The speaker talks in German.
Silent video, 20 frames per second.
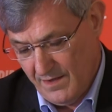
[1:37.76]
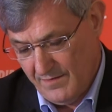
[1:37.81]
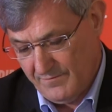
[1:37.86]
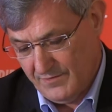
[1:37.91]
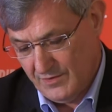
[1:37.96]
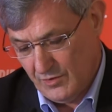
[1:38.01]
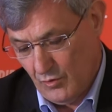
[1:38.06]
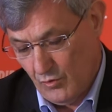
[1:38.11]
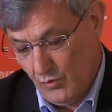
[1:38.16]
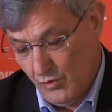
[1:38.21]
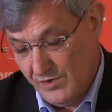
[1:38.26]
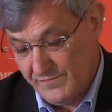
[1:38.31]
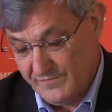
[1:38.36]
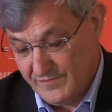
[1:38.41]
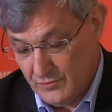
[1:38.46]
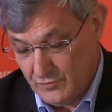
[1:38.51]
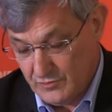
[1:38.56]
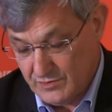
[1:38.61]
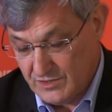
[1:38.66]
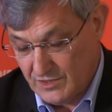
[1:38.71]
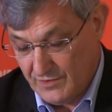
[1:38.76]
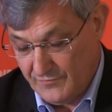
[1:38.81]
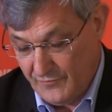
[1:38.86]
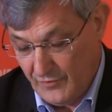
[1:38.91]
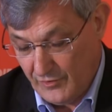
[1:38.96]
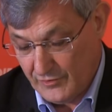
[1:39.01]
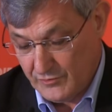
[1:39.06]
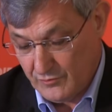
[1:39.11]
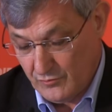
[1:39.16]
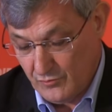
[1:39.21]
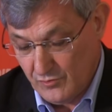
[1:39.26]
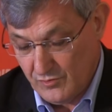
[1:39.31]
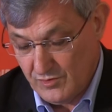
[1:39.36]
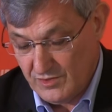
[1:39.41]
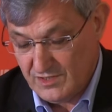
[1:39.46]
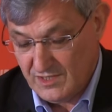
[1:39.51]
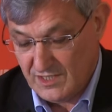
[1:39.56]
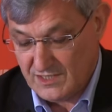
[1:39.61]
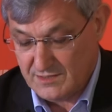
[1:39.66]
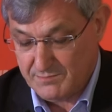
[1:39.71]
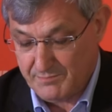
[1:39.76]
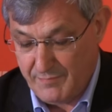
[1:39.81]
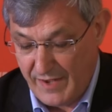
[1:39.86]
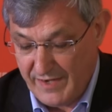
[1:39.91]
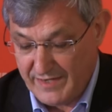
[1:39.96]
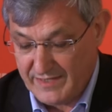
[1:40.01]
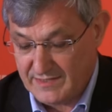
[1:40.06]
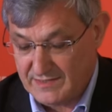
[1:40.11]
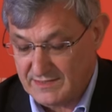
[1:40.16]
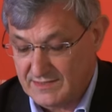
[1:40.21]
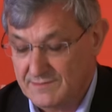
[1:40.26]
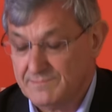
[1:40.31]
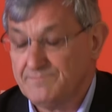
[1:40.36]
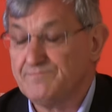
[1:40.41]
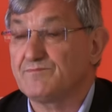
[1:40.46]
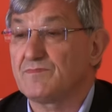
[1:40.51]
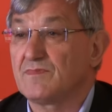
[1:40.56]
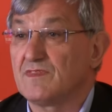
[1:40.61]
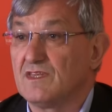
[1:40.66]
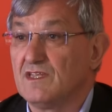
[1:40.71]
wiederholen wir unsere Forderung, dass Banken,